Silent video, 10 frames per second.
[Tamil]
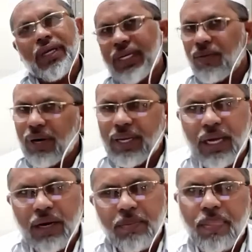இருக்கவில்லை
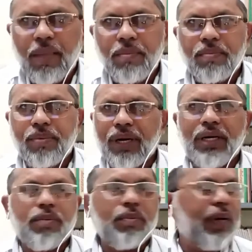தான்
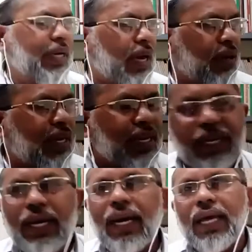பிரிண்ட் மீடியாவெல்லாம்
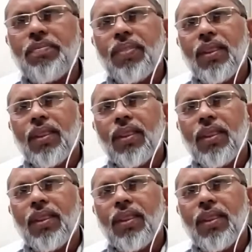இருக்கலை